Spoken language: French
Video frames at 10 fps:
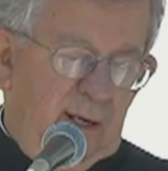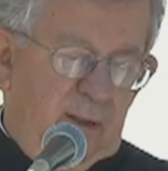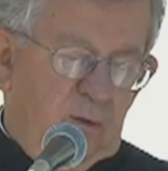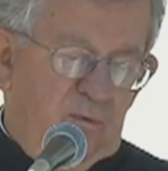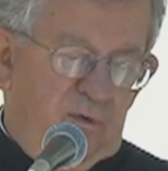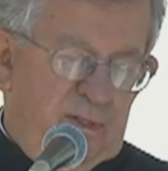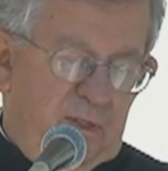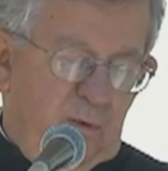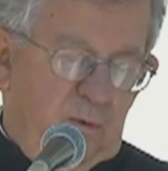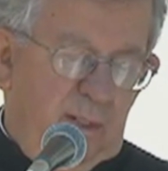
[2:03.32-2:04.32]
la
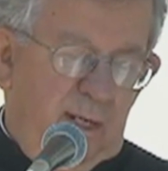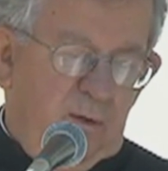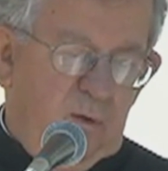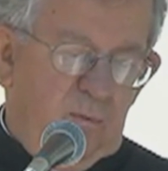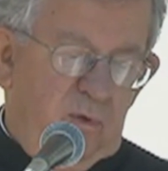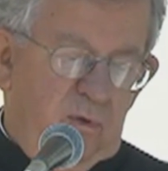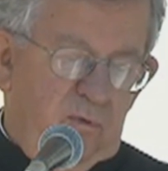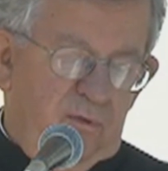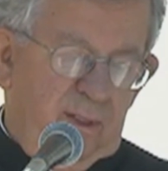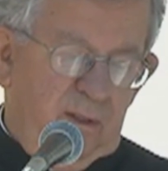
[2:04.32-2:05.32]
confession et la
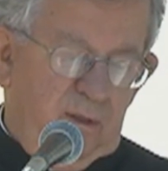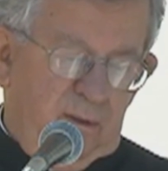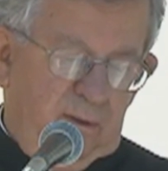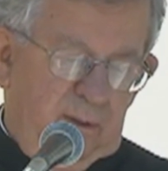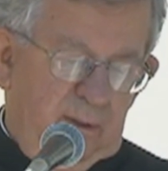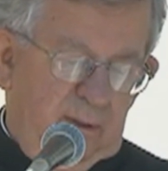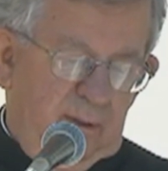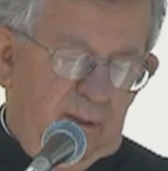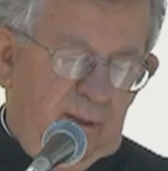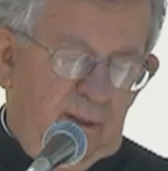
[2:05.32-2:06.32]
communion fréquentes,
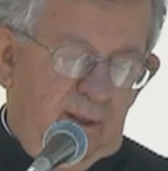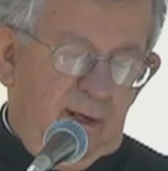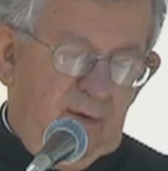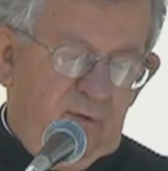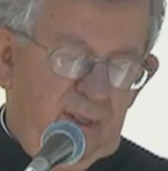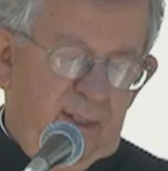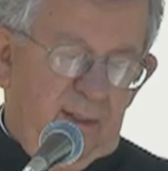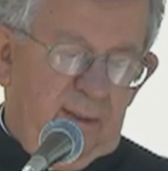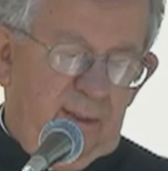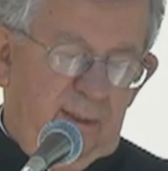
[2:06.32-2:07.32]
la
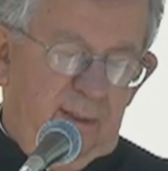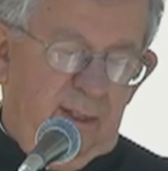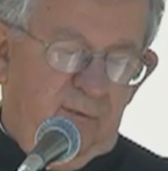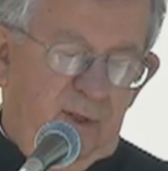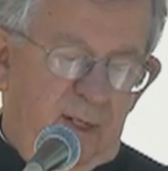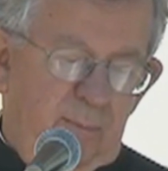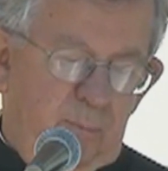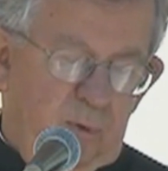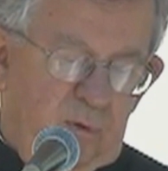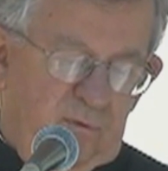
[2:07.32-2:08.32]
fraternité avec
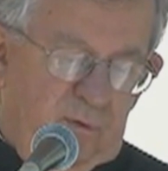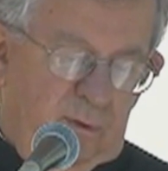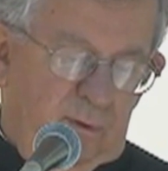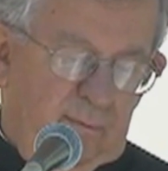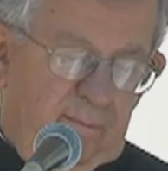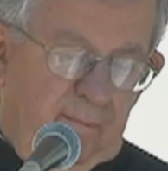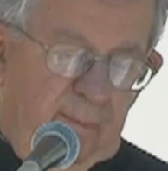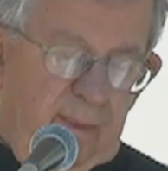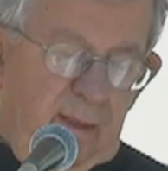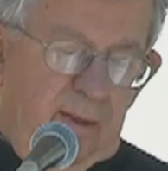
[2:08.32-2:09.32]
les pauvres.
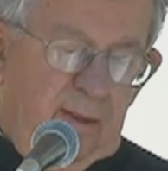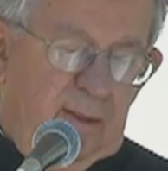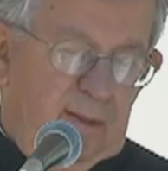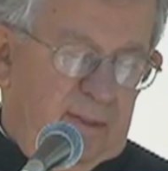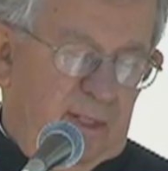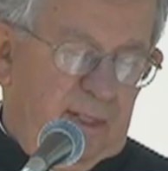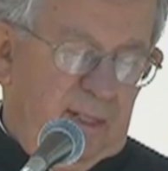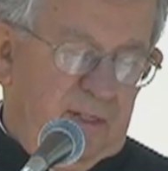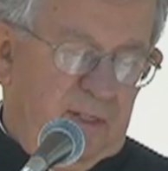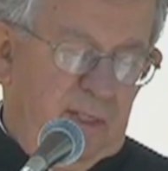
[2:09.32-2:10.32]

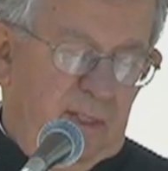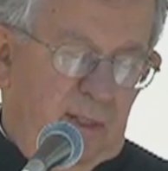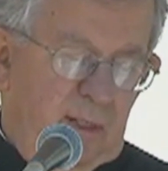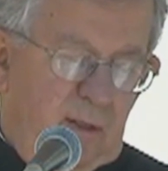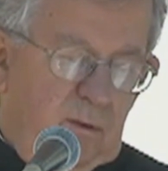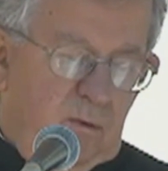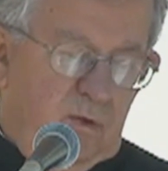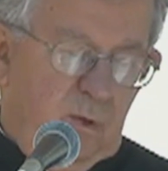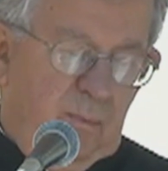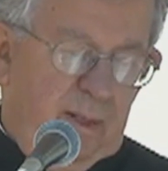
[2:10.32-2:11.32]
C'est ainsi
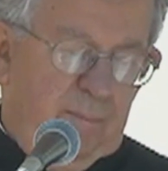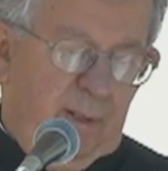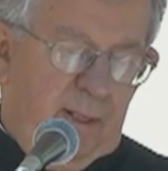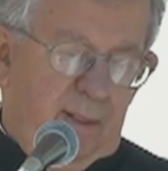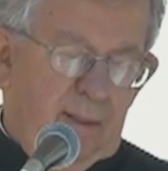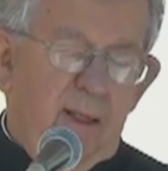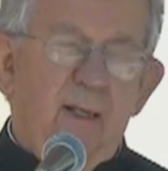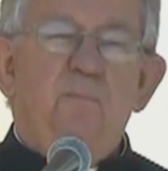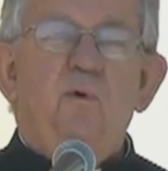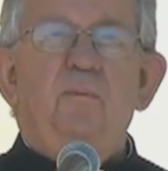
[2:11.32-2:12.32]
que se prépare
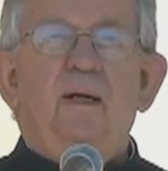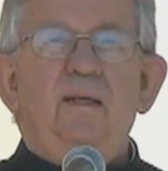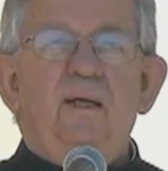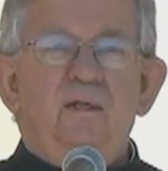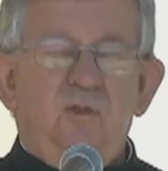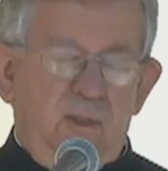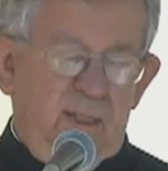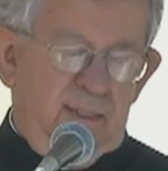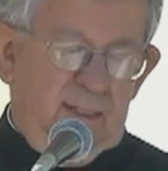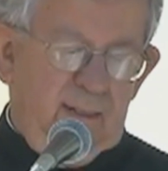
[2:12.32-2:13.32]
un bon mariage
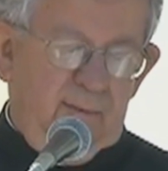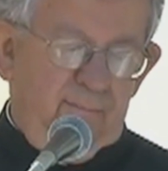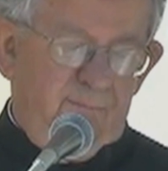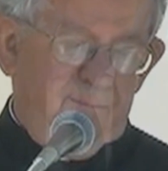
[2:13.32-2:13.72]
chrétien.